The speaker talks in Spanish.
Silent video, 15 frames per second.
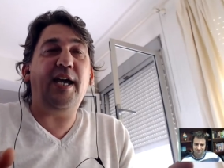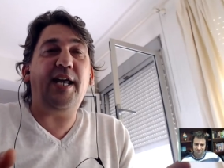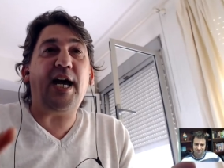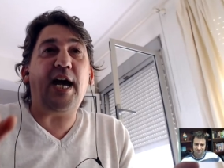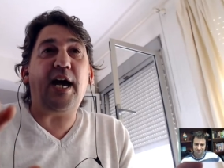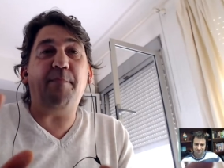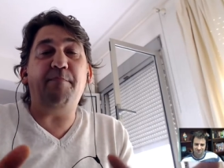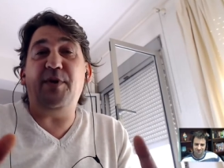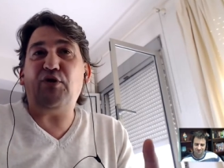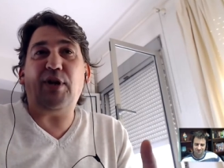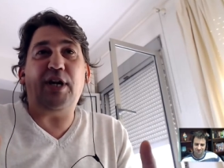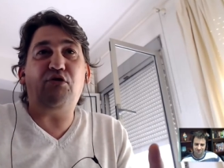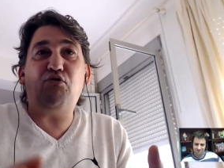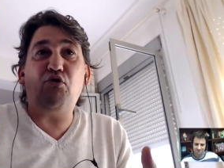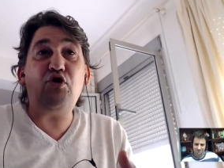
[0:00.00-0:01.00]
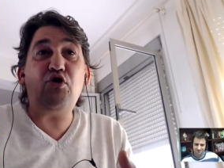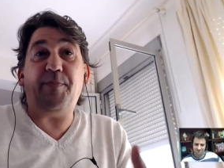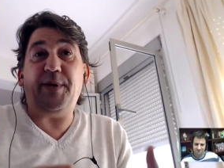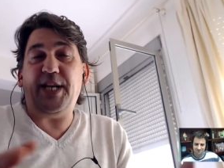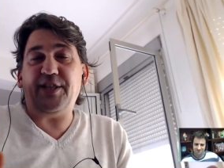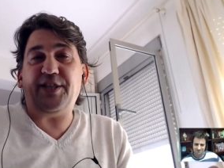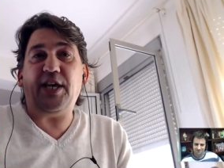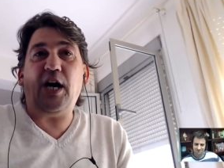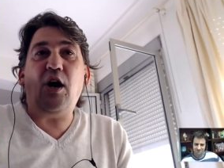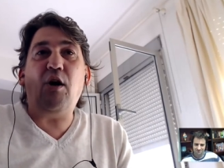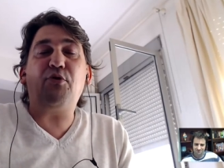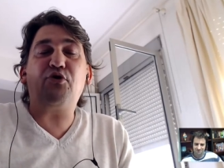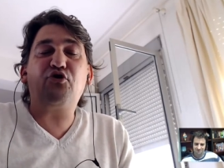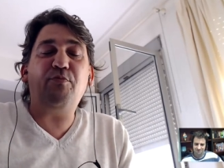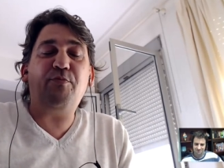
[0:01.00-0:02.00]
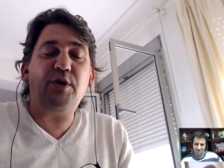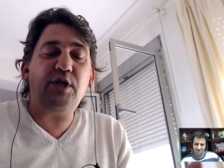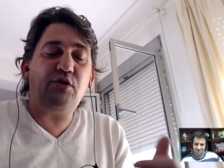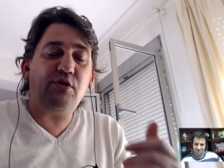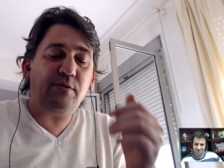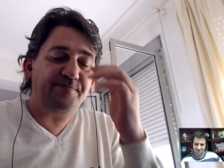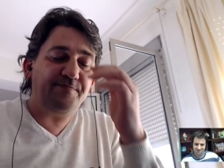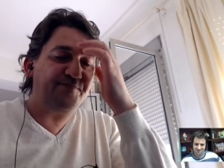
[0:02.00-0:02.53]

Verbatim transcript: era Visual Studio pirateado, por supuesto.